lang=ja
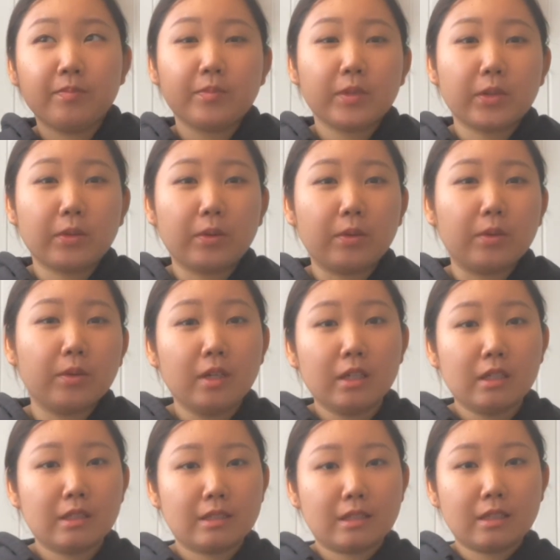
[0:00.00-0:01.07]
その
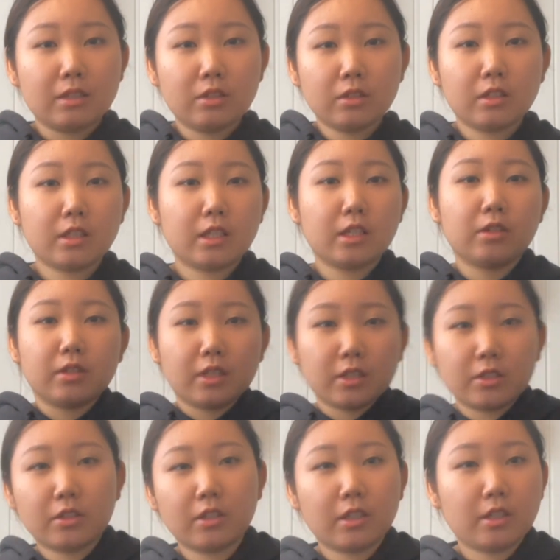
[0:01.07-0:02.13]
20キロ
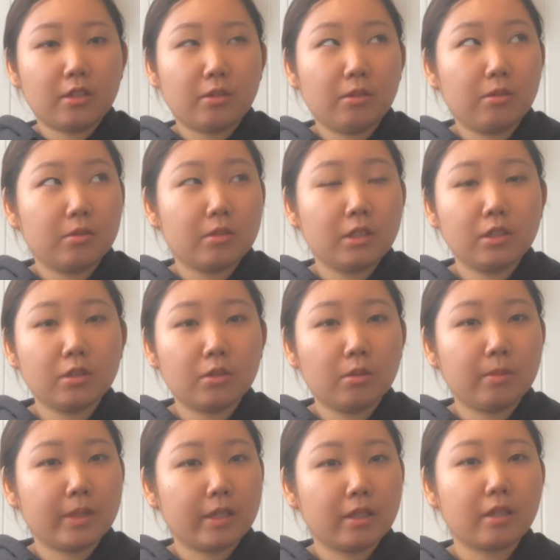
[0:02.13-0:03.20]
20キロ25
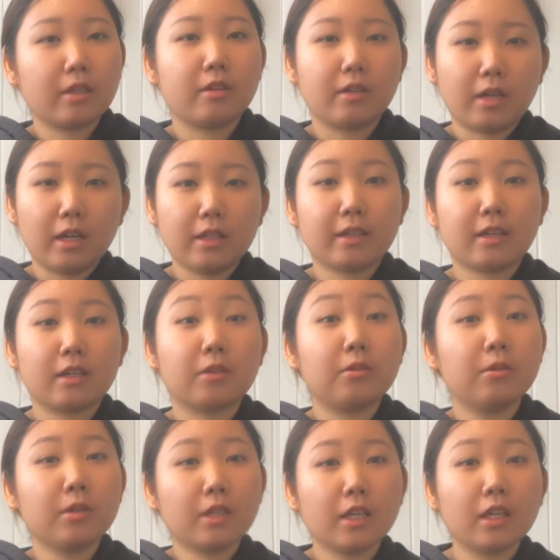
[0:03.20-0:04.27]
までいけるかだから
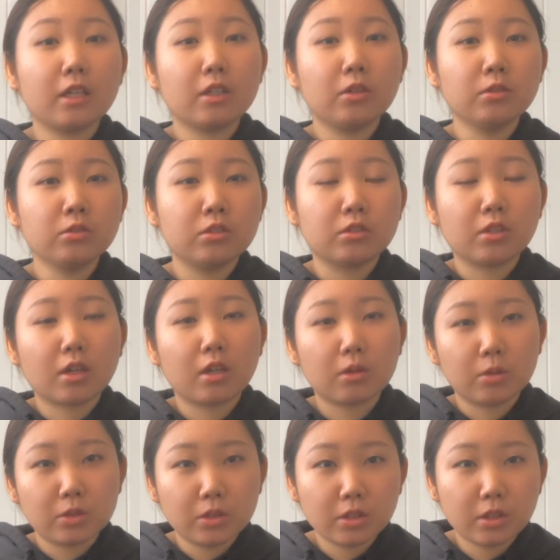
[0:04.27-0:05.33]
合計40とか
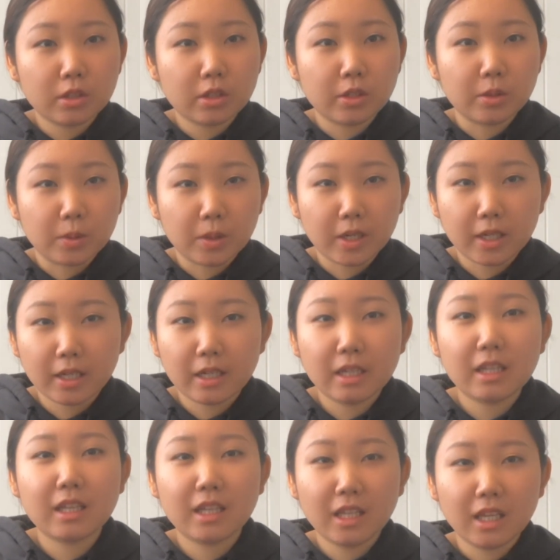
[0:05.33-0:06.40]
50キロを抱え
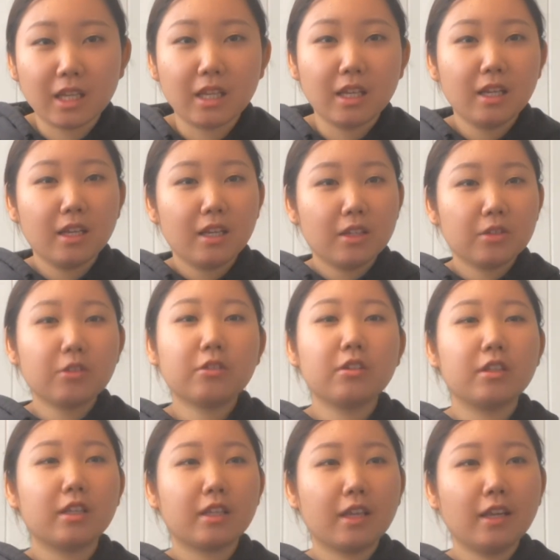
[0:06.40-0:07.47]
て特
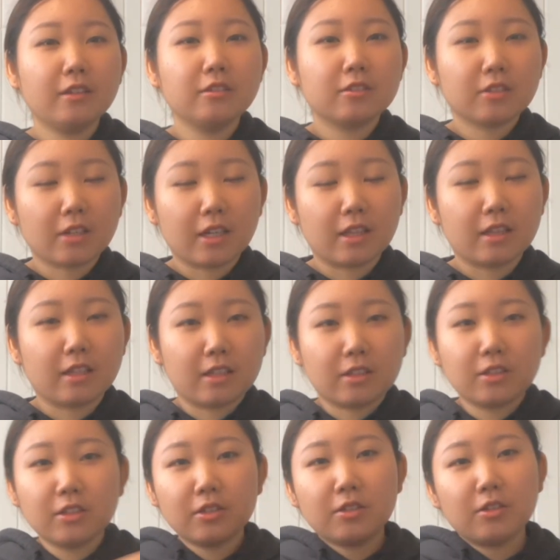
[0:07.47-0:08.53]
にケルーとかって
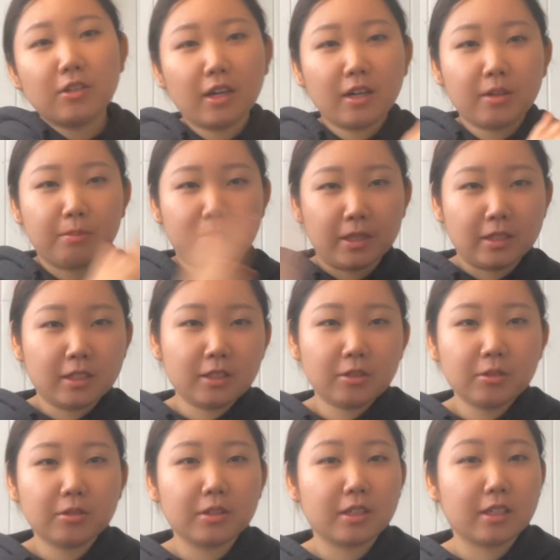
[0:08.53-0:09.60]
空港からめっちゃ
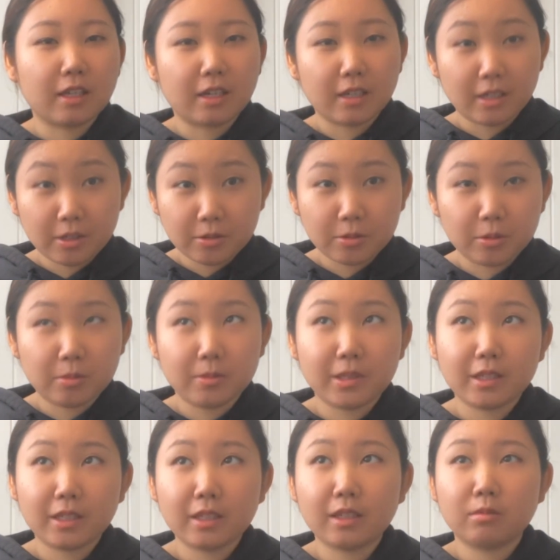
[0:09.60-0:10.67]
遠いから学校ま
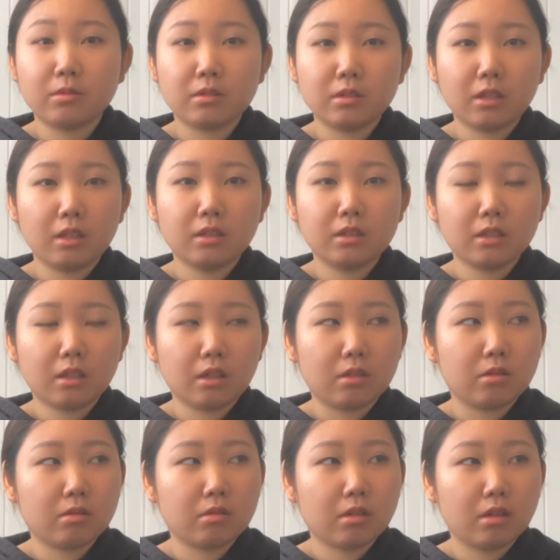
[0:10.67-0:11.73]
で多分3時間
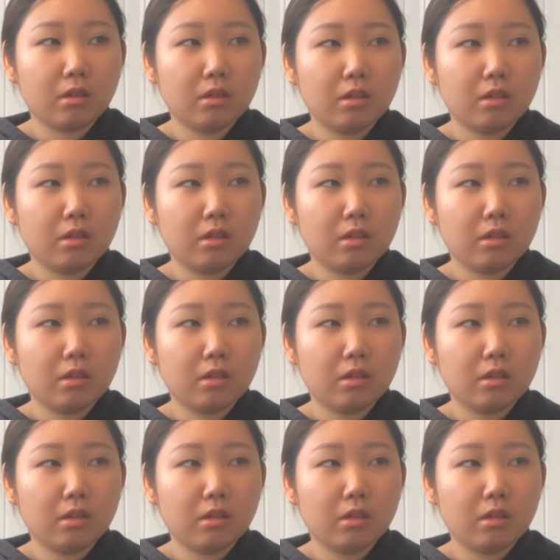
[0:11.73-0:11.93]
とか